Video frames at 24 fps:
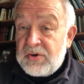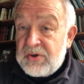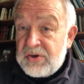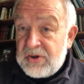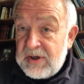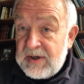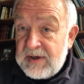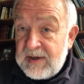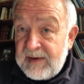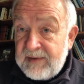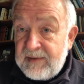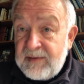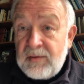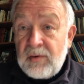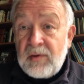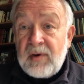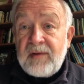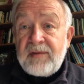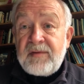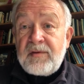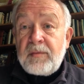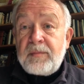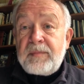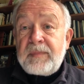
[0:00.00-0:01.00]
30
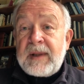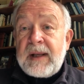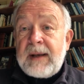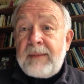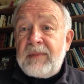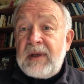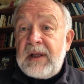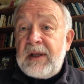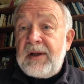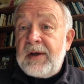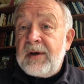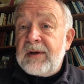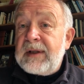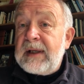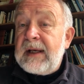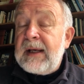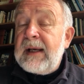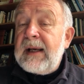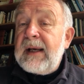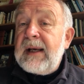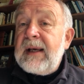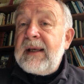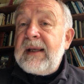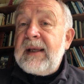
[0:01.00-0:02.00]
osób na milion,
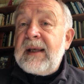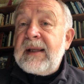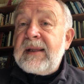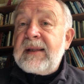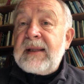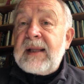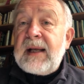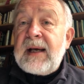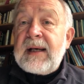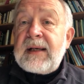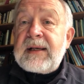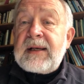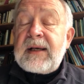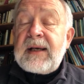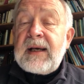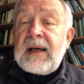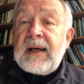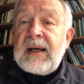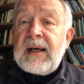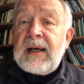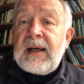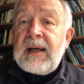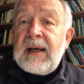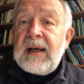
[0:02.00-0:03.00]
jednak
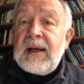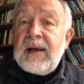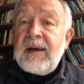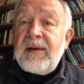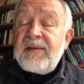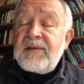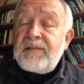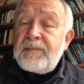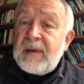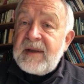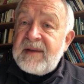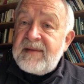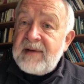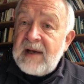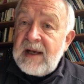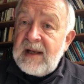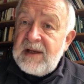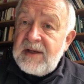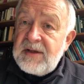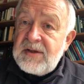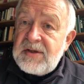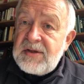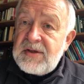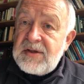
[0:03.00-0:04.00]
e,
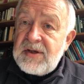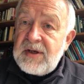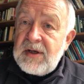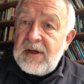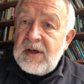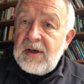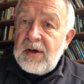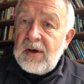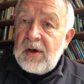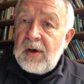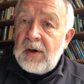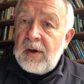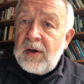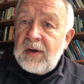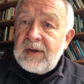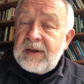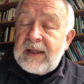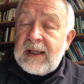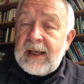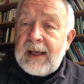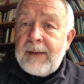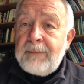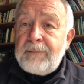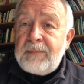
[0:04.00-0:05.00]
specjaliści
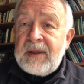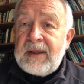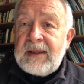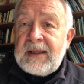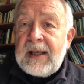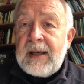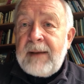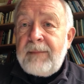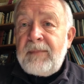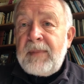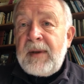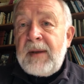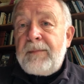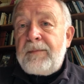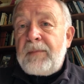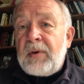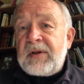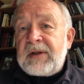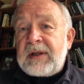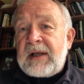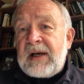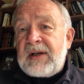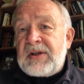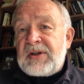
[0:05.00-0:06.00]
od epidemii
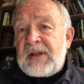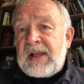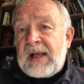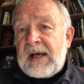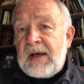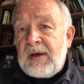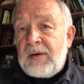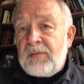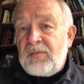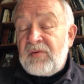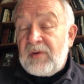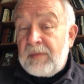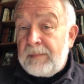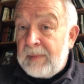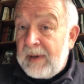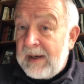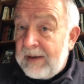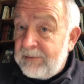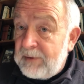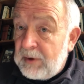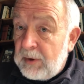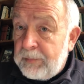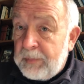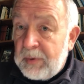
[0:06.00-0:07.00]
podkreślają, że
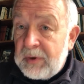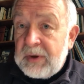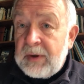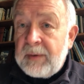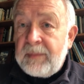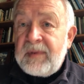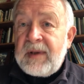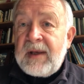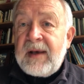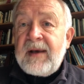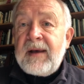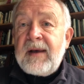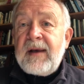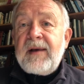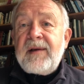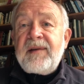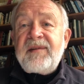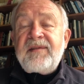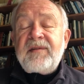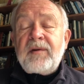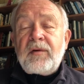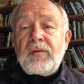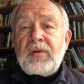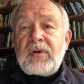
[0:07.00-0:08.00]
prawdopodobnie
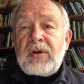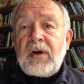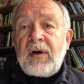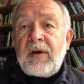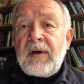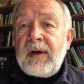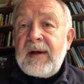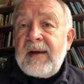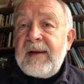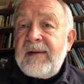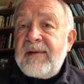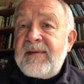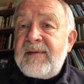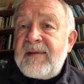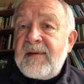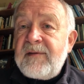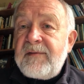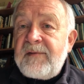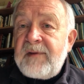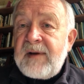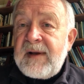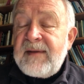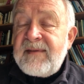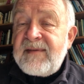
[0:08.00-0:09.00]
są to
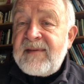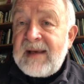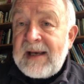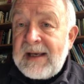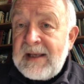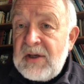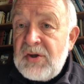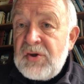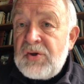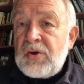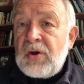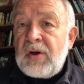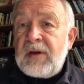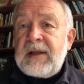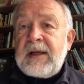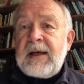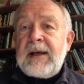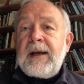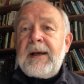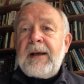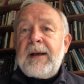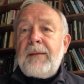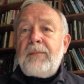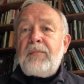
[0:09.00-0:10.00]
cyfry
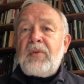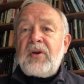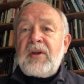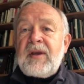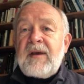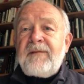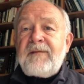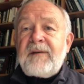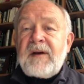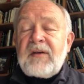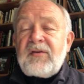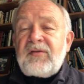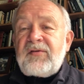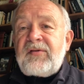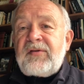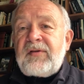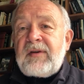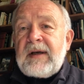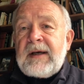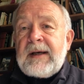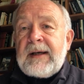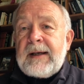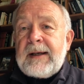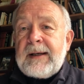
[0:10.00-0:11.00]
zaniżone, ponieważ e,